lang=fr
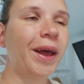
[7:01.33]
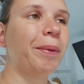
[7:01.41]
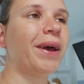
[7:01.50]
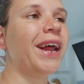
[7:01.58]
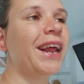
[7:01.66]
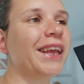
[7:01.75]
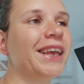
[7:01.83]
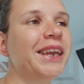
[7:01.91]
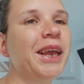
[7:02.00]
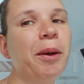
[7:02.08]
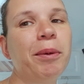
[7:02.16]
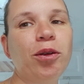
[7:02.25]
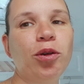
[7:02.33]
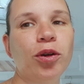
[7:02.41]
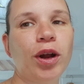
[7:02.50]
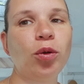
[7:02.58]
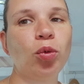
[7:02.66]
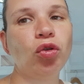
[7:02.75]
Après, elle a crié à Mathieu
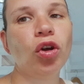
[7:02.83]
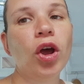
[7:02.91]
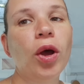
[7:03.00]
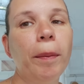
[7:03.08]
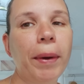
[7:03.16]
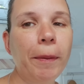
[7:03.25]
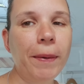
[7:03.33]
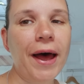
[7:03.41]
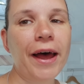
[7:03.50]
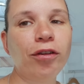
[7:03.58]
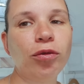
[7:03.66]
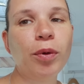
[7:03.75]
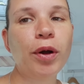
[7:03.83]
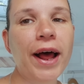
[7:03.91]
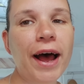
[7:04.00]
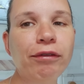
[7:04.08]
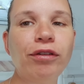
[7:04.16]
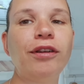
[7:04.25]
dans la douche, papa, je me
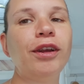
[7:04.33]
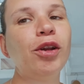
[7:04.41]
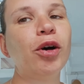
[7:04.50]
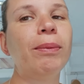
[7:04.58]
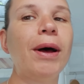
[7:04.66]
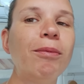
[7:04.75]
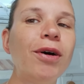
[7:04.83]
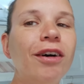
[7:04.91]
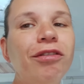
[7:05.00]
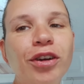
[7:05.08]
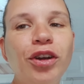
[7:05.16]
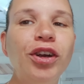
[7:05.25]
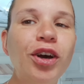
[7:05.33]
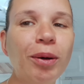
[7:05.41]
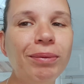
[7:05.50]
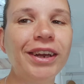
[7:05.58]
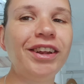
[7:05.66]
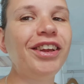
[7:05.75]
lave, sinon maman a fait une
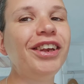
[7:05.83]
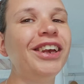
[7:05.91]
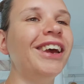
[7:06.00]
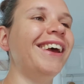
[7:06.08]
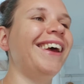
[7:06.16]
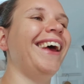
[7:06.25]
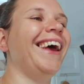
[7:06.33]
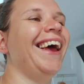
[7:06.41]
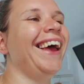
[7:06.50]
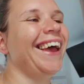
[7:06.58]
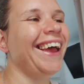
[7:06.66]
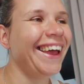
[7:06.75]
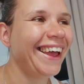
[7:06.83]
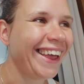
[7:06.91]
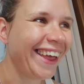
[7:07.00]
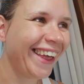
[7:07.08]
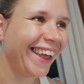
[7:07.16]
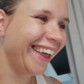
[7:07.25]
comédie. Ouais,
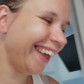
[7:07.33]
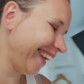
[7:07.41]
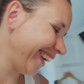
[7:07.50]
exactement.